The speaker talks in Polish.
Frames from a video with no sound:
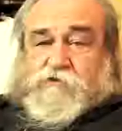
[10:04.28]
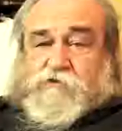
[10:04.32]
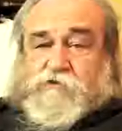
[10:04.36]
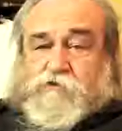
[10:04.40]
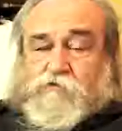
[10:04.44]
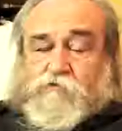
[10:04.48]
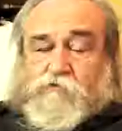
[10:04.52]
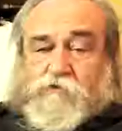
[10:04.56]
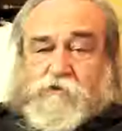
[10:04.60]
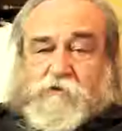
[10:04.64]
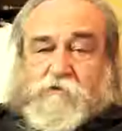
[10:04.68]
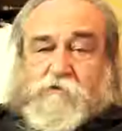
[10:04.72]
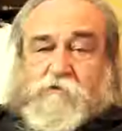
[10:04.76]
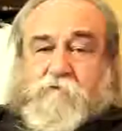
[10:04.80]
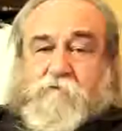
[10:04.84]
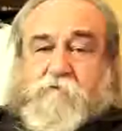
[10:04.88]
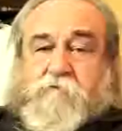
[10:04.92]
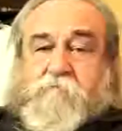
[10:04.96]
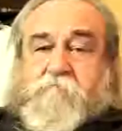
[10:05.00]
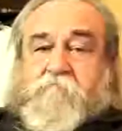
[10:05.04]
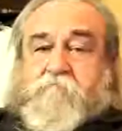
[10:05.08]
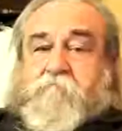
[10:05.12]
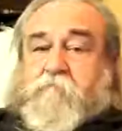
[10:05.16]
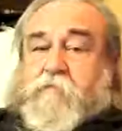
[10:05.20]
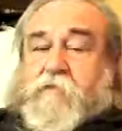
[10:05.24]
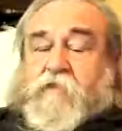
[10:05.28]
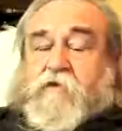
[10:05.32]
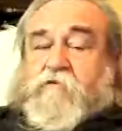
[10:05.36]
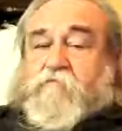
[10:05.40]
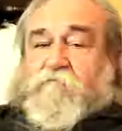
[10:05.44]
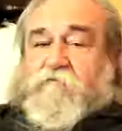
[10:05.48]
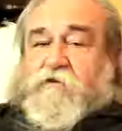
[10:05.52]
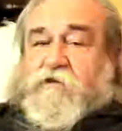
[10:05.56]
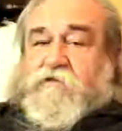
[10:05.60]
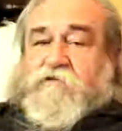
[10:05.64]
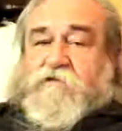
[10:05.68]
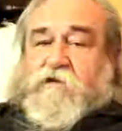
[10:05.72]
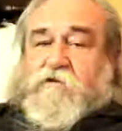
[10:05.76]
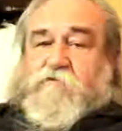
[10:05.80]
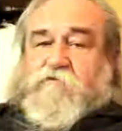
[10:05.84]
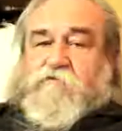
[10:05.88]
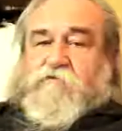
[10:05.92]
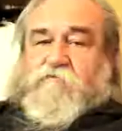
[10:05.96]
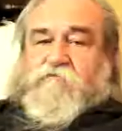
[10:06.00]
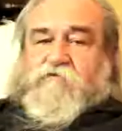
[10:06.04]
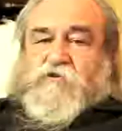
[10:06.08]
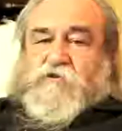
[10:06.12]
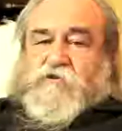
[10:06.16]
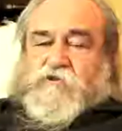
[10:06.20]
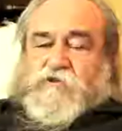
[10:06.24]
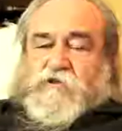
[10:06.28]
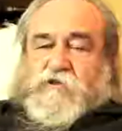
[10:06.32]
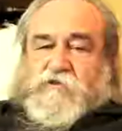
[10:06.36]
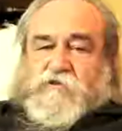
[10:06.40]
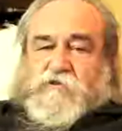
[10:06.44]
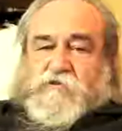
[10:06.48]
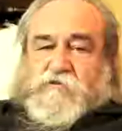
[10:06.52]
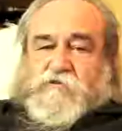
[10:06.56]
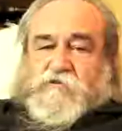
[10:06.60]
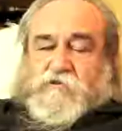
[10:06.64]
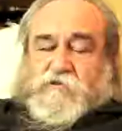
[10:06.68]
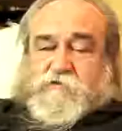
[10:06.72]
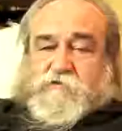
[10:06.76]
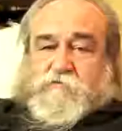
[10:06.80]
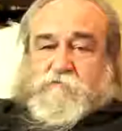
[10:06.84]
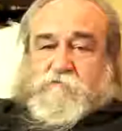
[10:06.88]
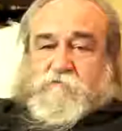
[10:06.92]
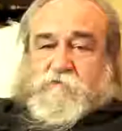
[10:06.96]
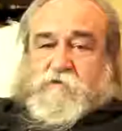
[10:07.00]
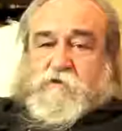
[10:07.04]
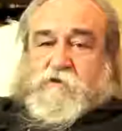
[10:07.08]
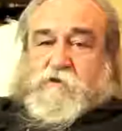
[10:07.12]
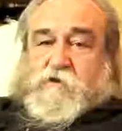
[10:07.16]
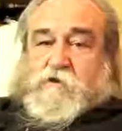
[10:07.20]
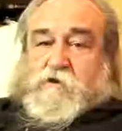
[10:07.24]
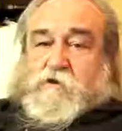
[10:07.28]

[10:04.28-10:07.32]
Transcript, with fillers: i z drugiej. Wracając do wcześniejszych czasów.